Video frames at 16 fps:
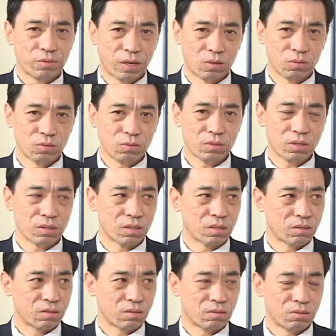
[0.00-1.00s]
轮功这个
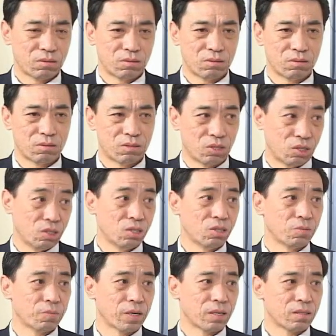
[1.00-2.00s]
是奇迹
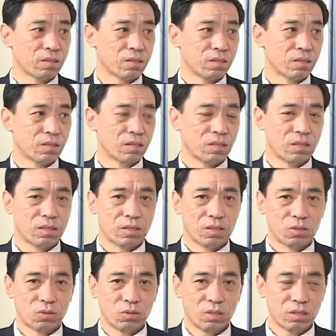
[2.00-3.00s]
嘛？
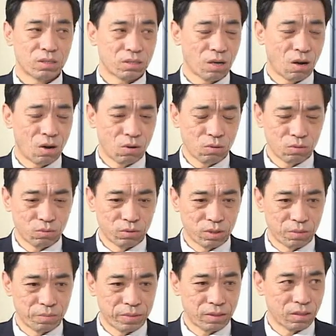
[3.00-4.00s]
所以超乎人
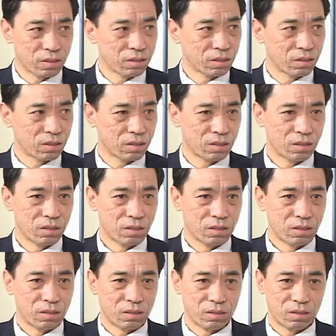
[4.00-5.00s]
们的这个
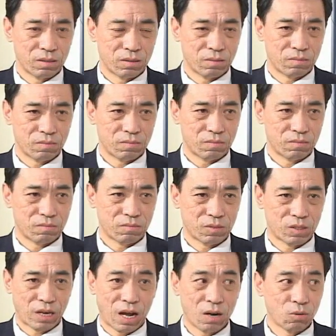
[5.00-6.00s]
呃
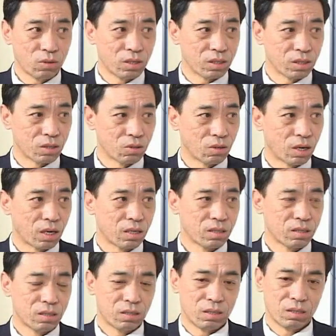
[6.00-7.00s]
常规以后啊，
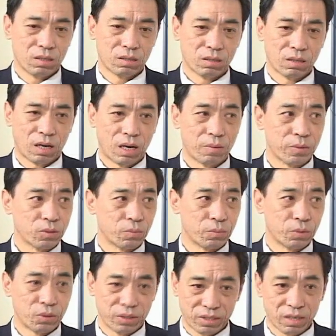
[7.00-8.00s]
他们就不会
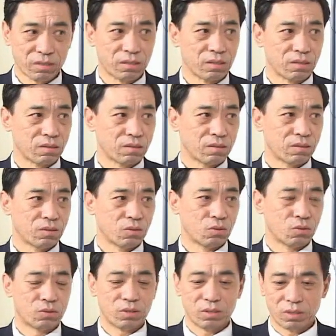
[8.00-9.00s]
相信，就是
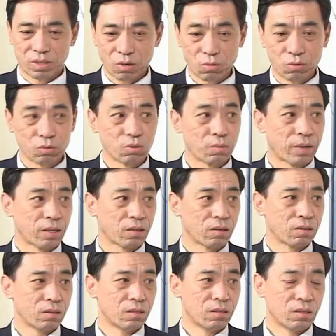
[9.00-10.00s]
你在胡说八道。
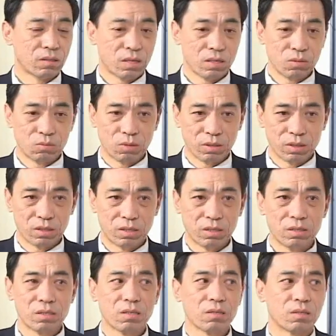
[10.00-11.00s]
但是我的亲
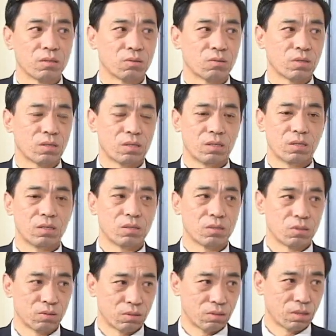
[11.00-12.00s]
身体会就
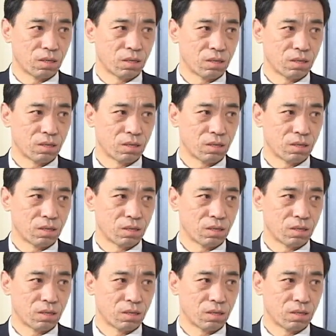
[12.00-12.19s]
是这样，